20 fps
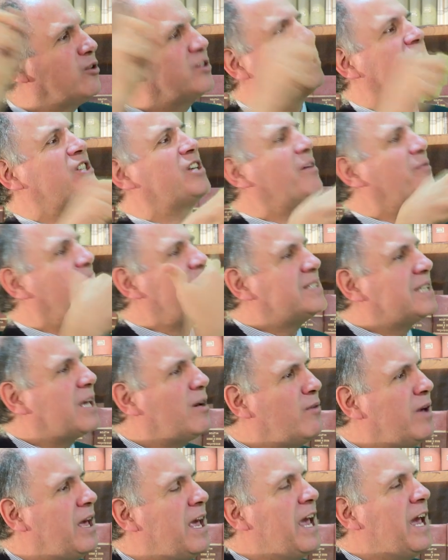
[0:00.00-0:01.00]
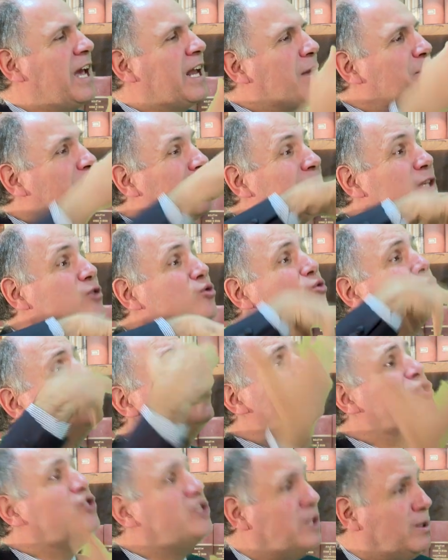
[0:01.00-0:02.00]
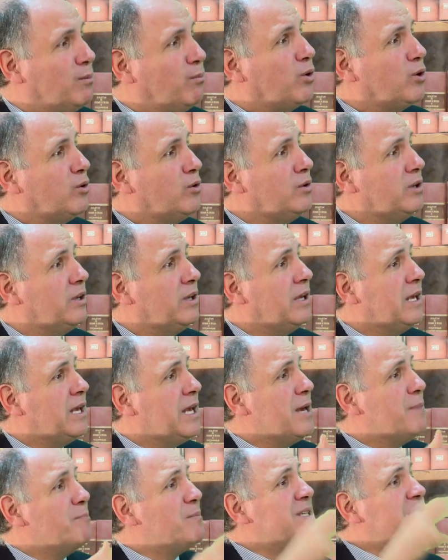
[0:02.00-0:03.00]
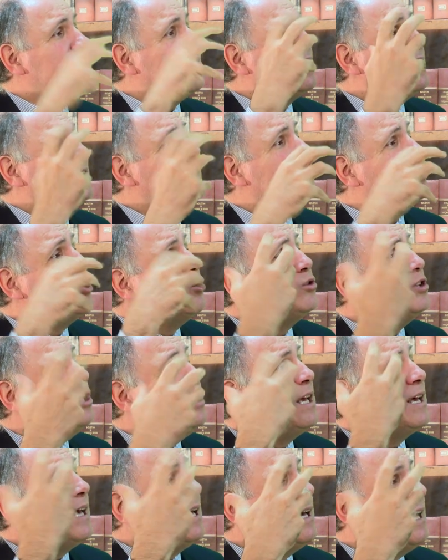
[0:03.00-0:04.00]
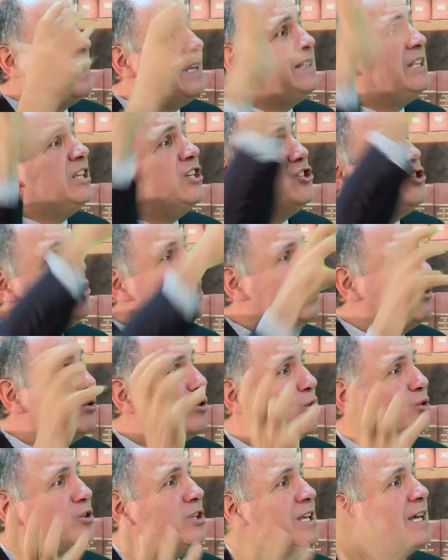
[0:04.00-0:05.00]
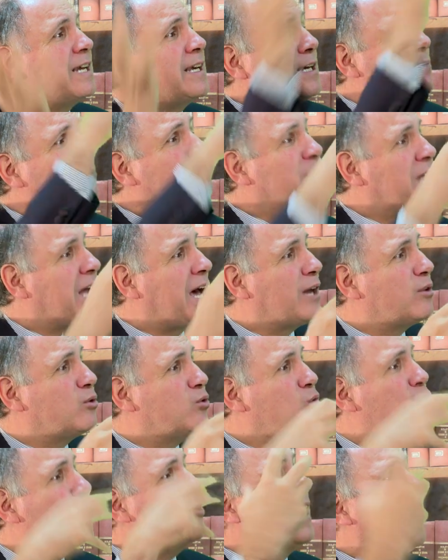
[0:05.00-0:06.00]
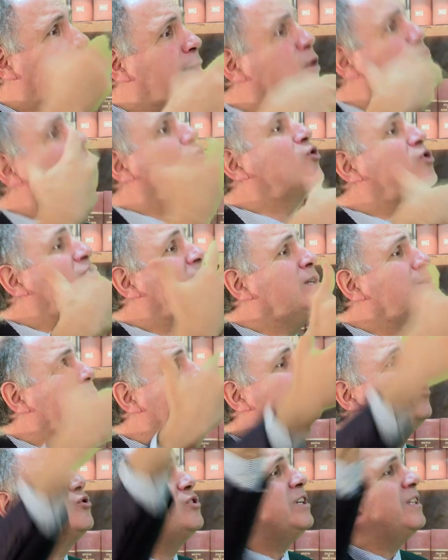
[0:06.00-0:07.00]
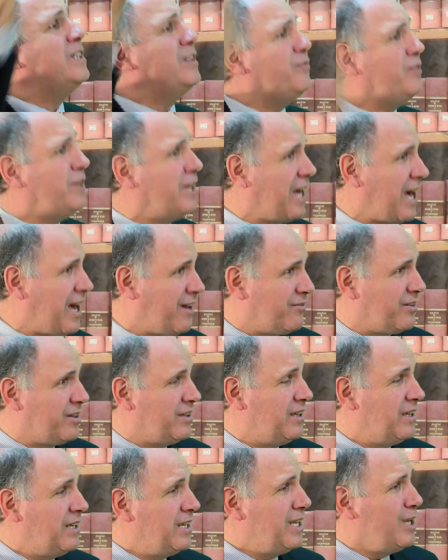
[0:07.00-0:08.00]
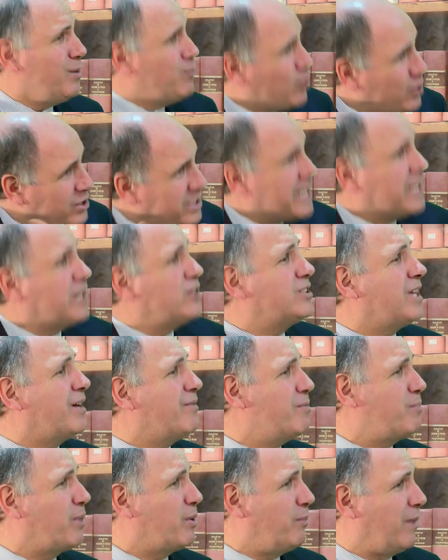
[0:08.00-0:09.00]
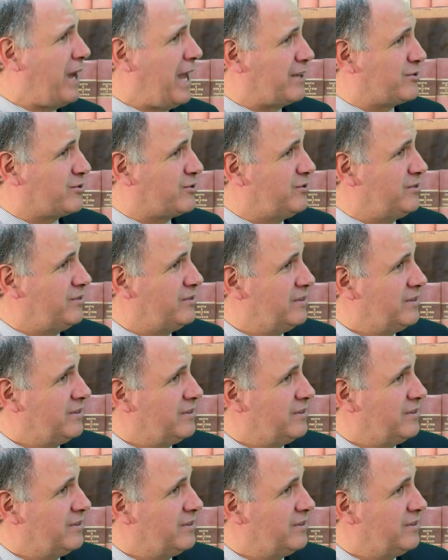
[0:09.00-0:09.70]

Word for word: ou seja, a visão era apenas um símbolo, mas ele ainda não tinha atingido, não tinha captado o que é que o símbolo significava. E por isso é que ele estava perplexo.